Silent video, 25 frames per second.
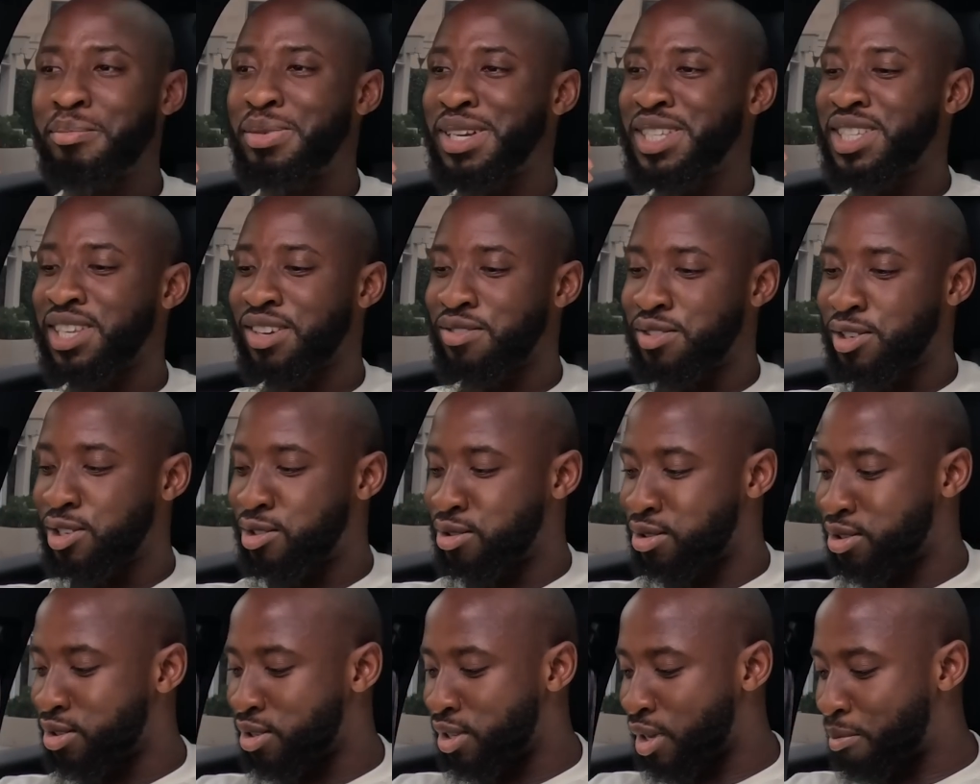même pas
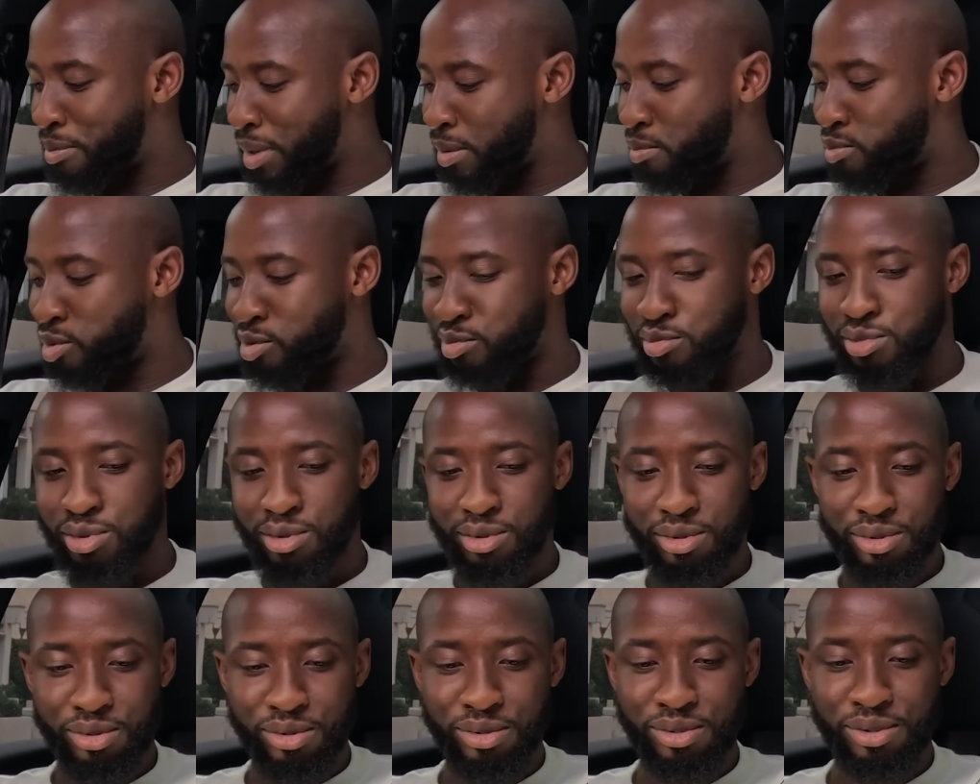servi de. Il n'y a pas de
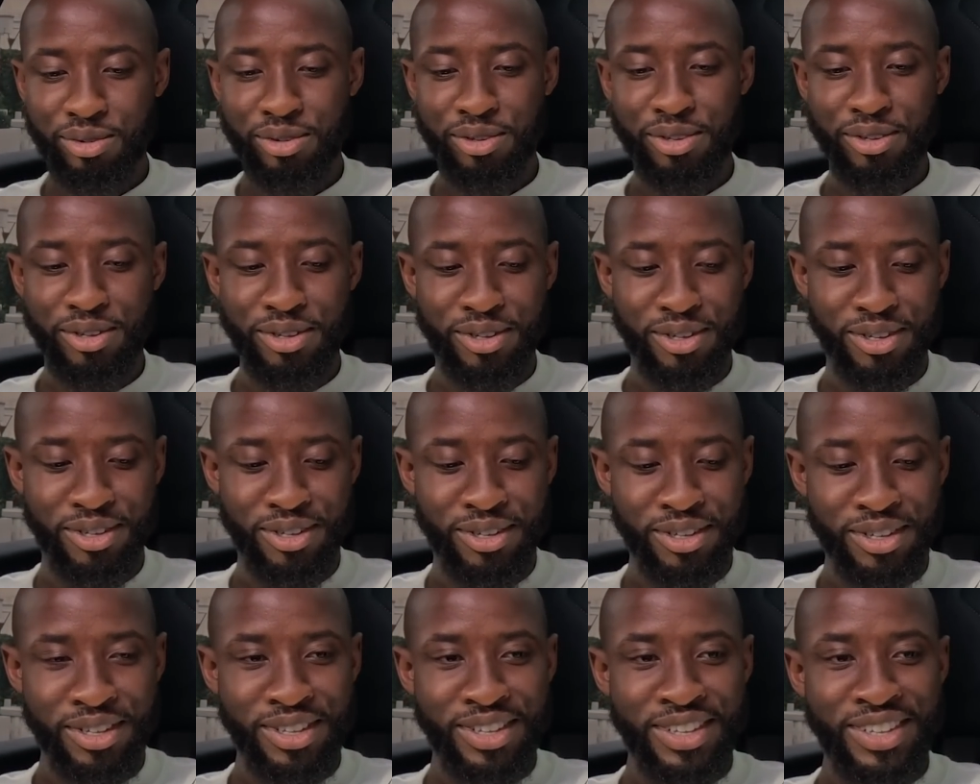bonbons. Mmh.
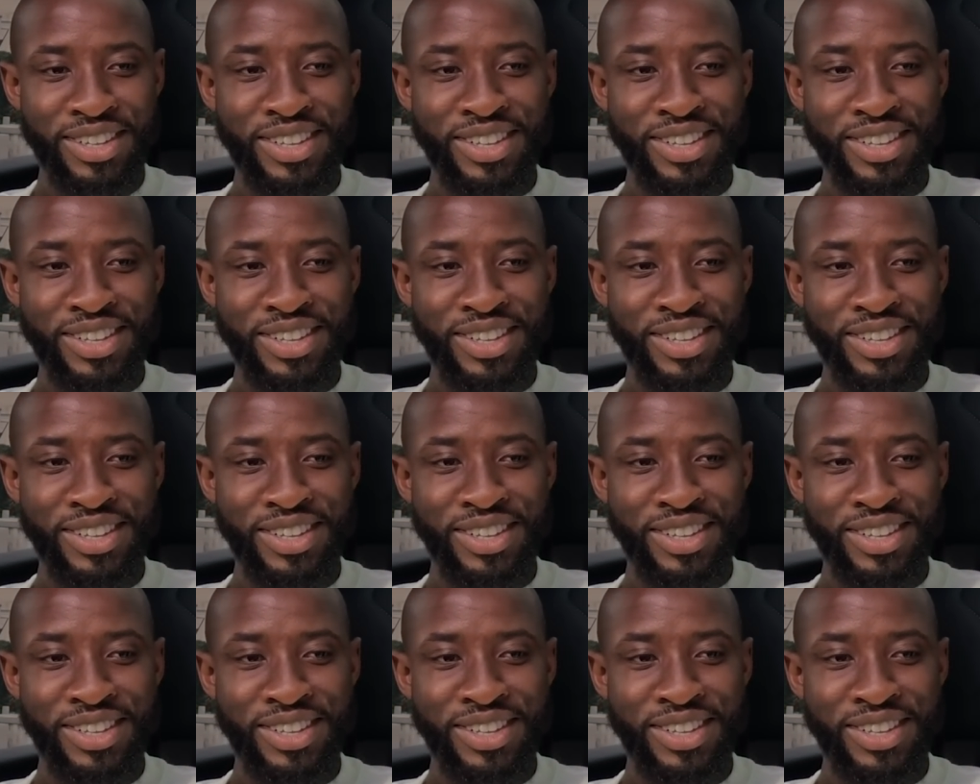Euh. Mmh,